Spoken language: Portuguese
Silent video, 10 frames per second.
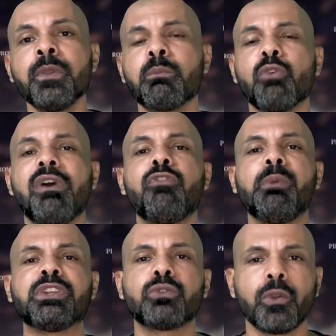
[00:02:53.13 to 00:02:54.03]

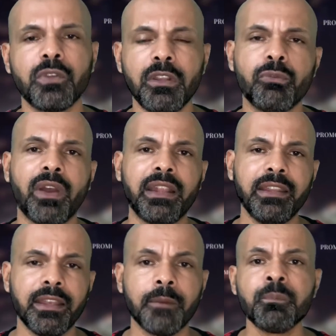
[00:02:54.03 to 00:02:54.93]
Provavelmente a torcida
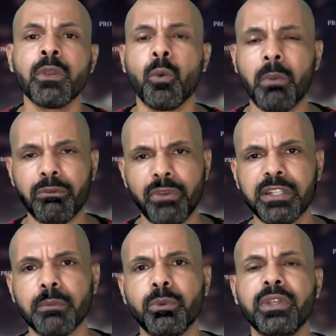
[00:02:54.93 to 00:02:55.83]
faria uma
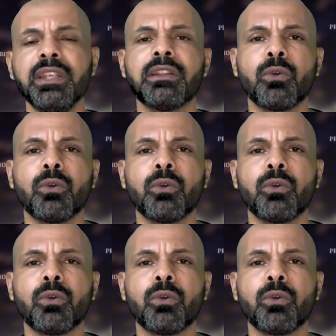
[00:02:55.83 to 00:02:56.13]
festa bonita,